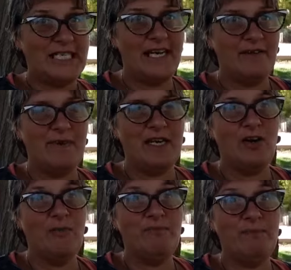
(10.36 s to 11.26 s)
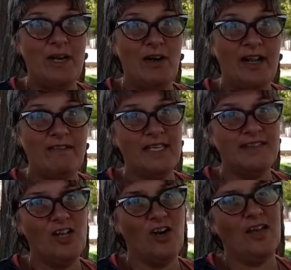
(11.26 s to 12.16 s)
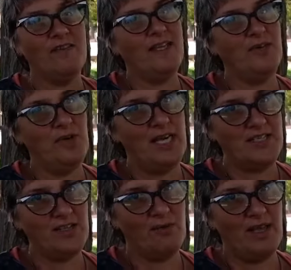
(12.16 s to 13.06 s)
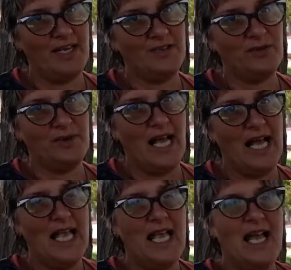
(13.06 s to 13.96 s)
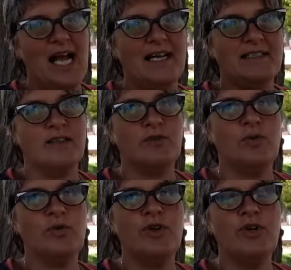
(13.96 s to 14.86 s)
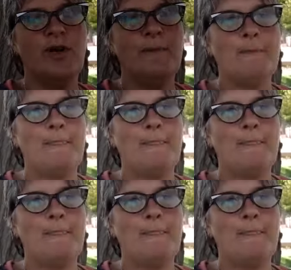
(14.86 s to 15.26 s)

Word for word: llena en Virgo, pero ahora viendo que Venus le hizo cuadratura a Saturno,